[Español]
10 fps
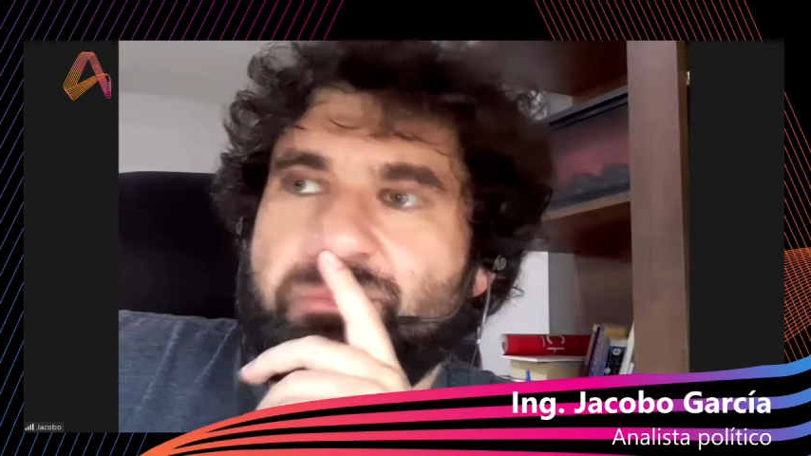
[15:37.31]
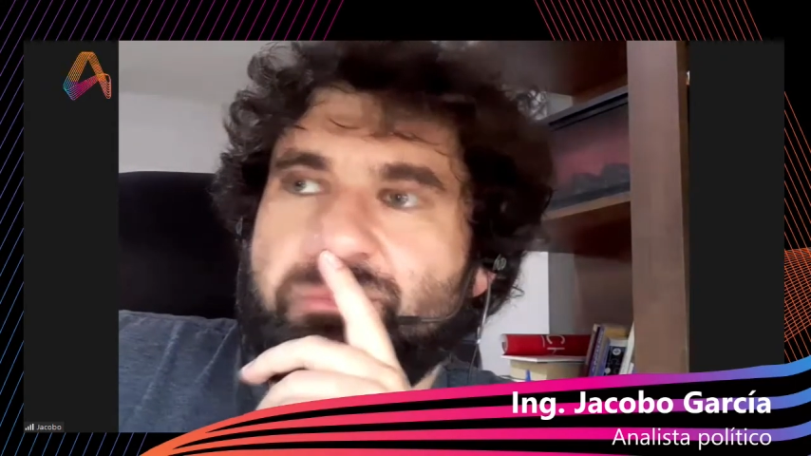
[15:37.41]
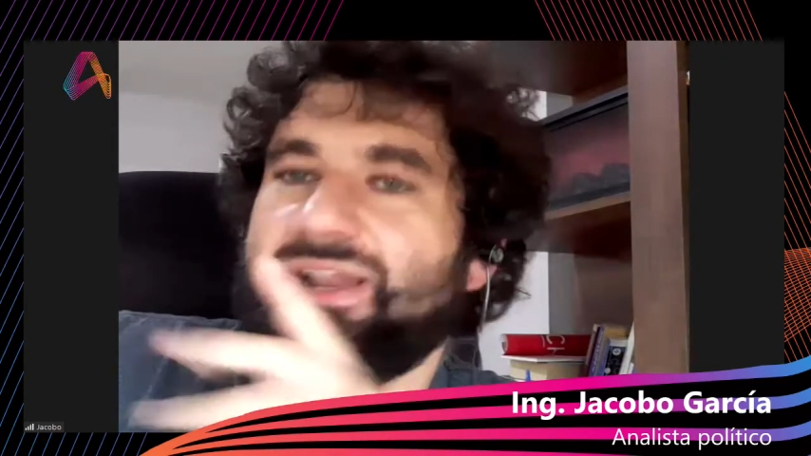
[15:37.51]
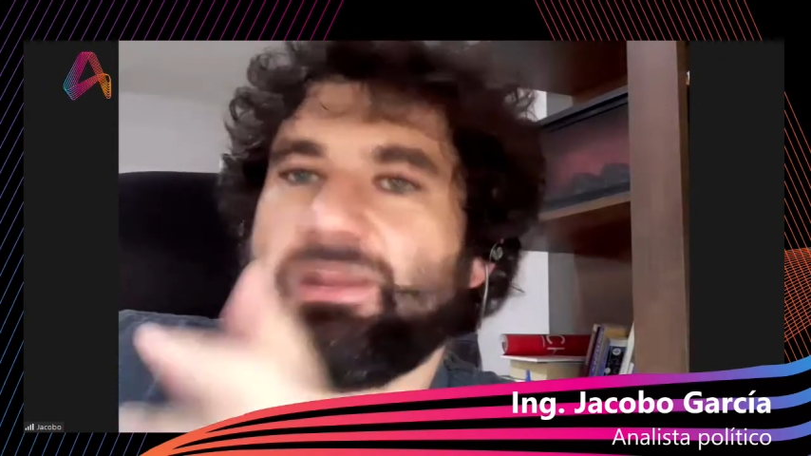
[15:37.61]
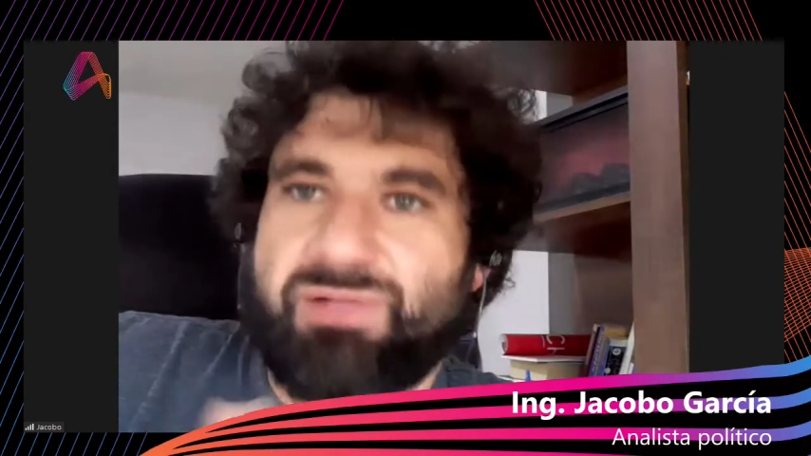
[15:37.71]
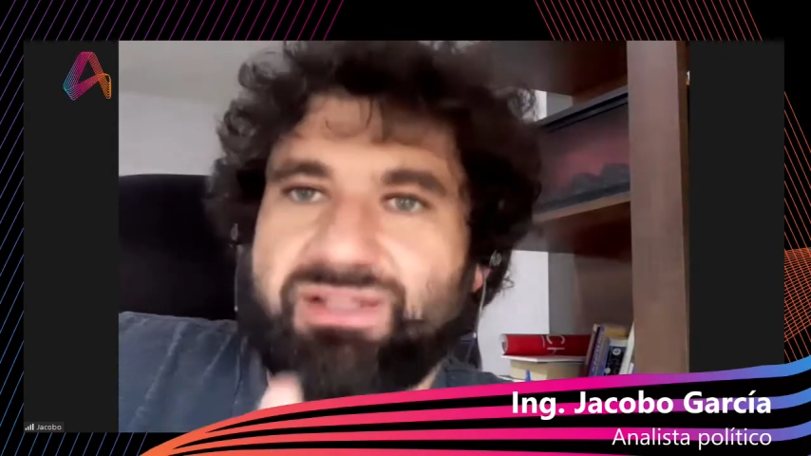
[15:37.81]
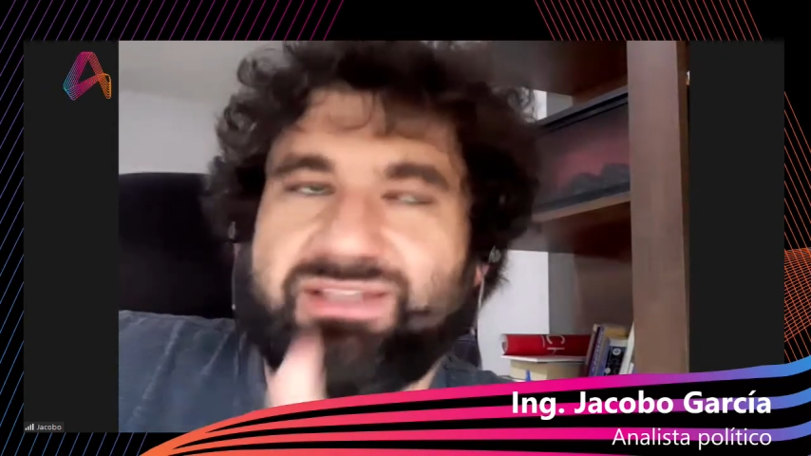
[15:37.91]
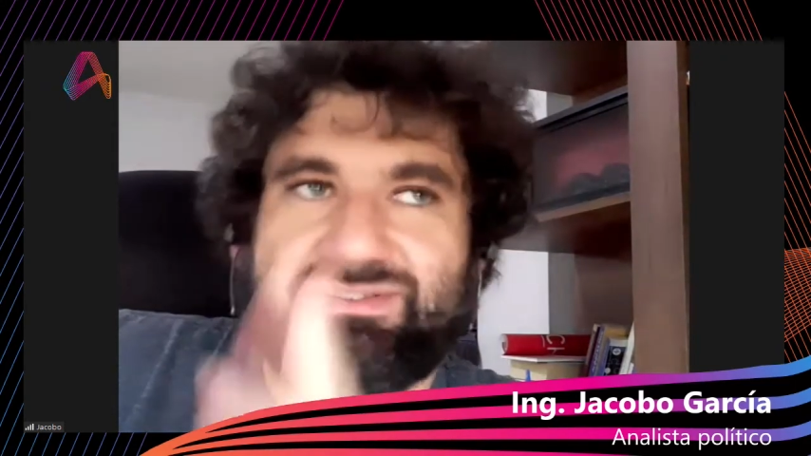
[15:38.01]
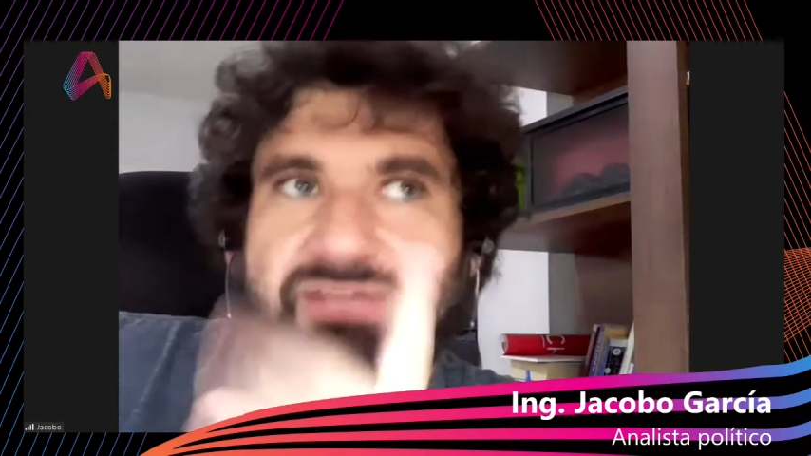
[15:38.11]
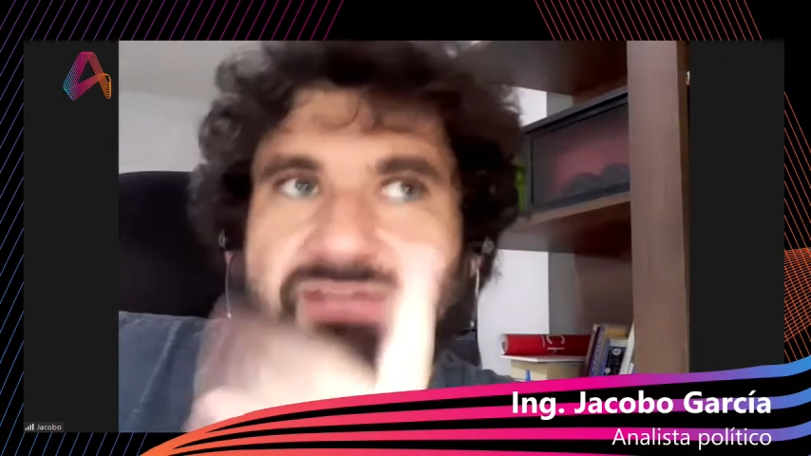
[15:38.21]
para el
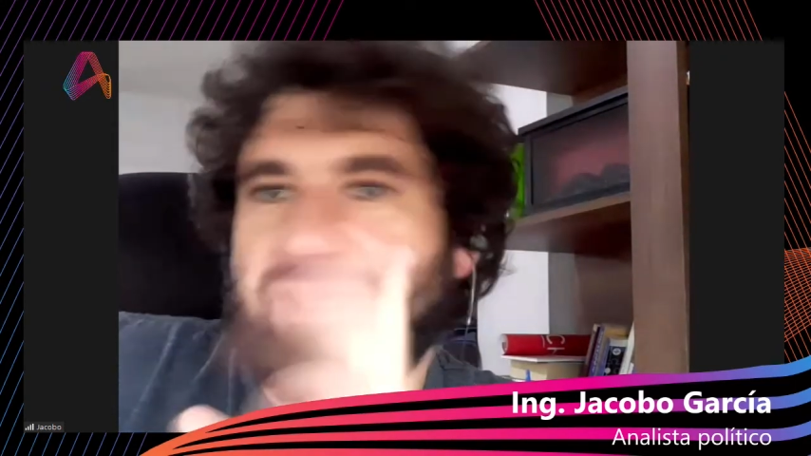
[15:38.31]
país.